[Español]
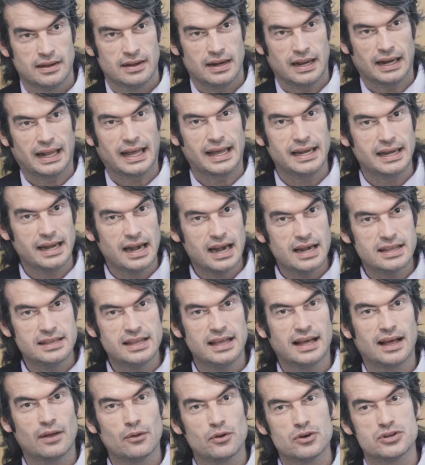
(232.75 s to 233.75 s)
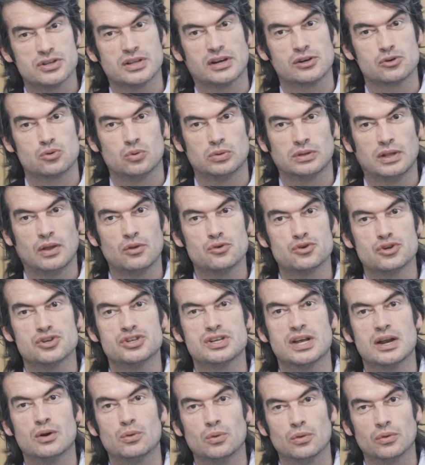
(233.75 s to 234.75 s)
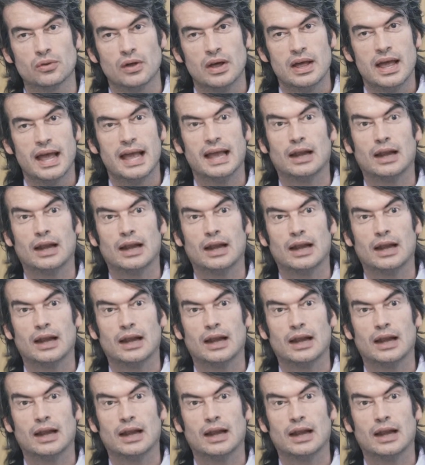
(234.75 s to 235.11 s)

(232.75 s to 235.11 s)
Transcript: el generar indicadores de resultados en salud,